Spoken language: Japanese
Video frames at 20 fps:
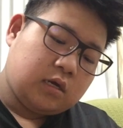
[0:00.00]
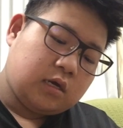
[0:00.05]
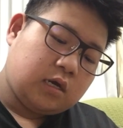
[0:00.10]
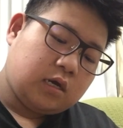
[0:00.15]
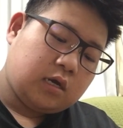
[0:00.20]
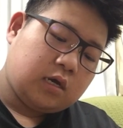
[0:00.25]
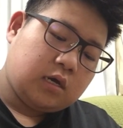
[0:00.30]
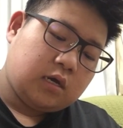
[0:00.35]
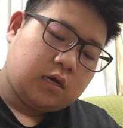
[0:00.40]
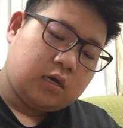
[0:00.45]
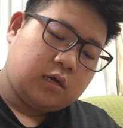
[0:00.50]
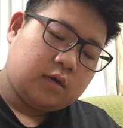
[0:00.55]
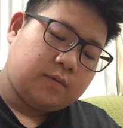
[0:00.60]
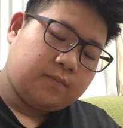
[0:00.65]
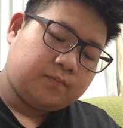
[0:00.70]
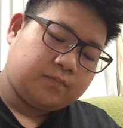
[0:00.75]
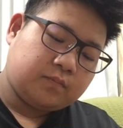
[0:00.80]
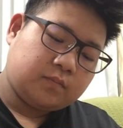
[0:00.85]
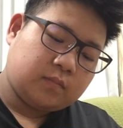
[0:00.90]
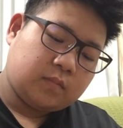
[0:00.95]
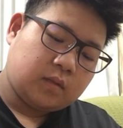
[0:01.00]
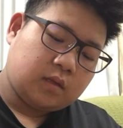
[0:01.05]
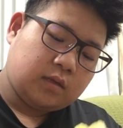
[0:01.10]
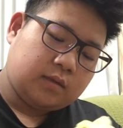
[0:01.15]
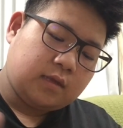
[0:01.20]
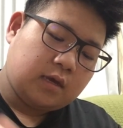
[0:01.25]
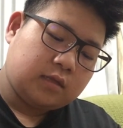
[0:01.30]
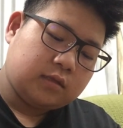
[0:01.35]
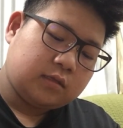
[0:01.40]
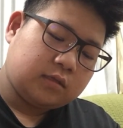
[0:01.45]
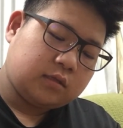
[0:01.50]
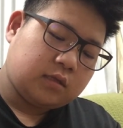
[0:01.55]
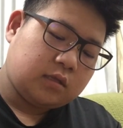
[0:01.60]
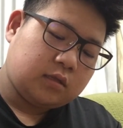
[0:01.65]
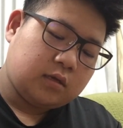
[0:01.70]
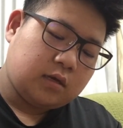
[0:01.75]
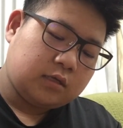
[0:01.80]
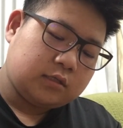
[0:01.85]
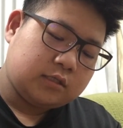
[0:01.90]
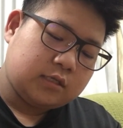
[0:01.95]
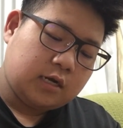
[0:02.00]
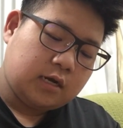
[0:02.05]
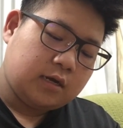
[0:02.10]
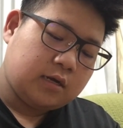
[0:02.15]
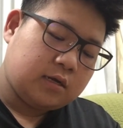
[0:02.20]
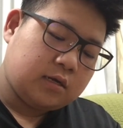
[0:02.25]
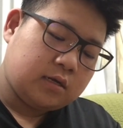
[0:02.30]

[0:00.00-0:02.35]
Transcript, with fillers: ああ、なんだったんだよ、あいつら。